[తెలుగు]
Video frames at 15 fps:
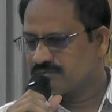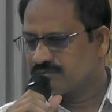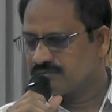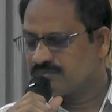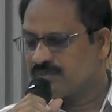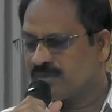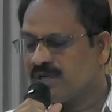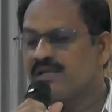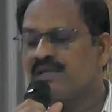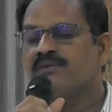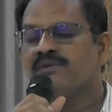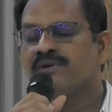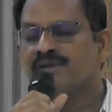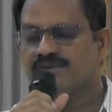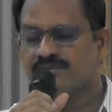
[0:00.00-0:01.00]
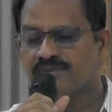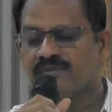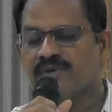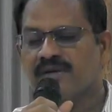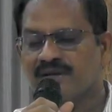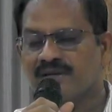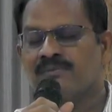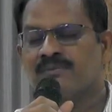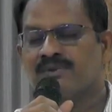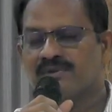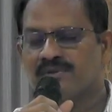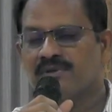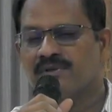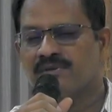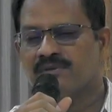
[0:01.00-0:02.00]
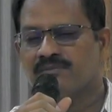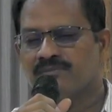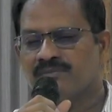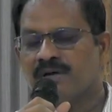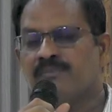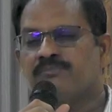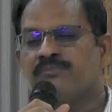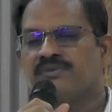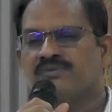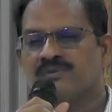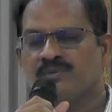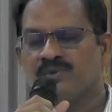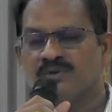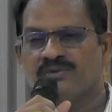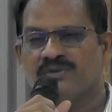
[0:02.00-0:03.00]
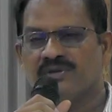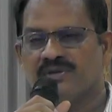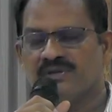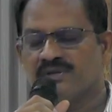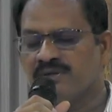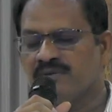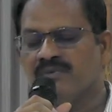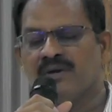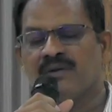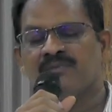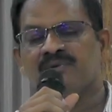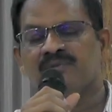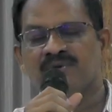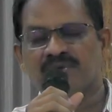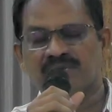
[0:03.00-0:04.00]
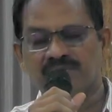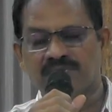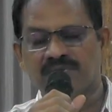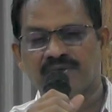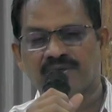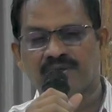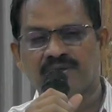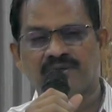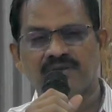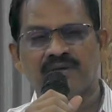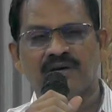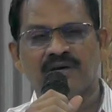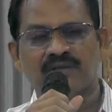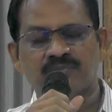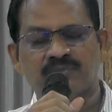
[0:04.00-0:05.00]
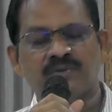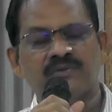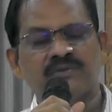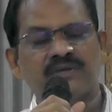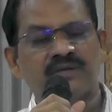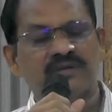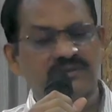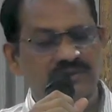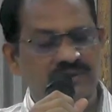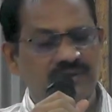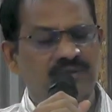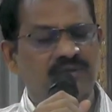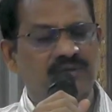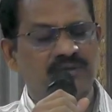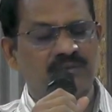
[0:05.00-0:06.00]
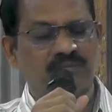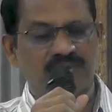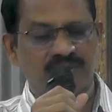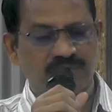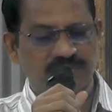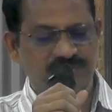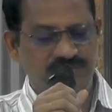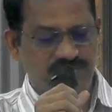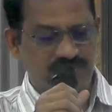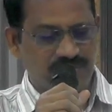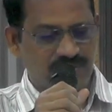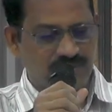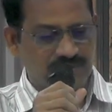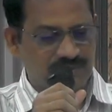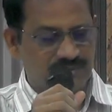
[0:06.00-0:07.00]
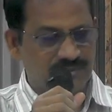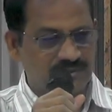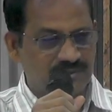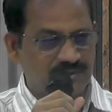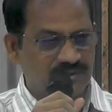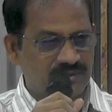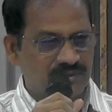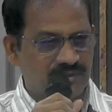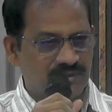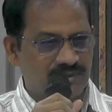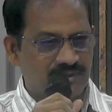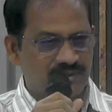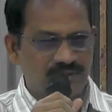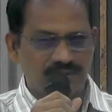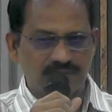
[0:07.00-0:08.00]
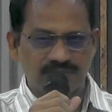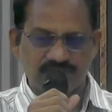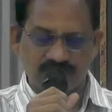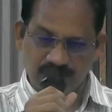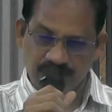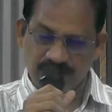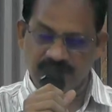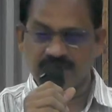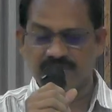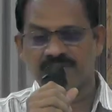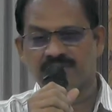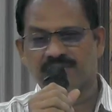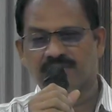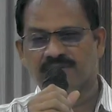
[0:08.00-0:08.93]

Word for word: మానవ నైజం ఎక్కడ పోద్ది బాప్తిష్టం పొందితే ఏంటి బైబిల్ పట్టుకుంటే ఏంటి ఆత్మలో ఎగిరితే ఏంటి ప్రవచనాలు చెబితే ఏంటి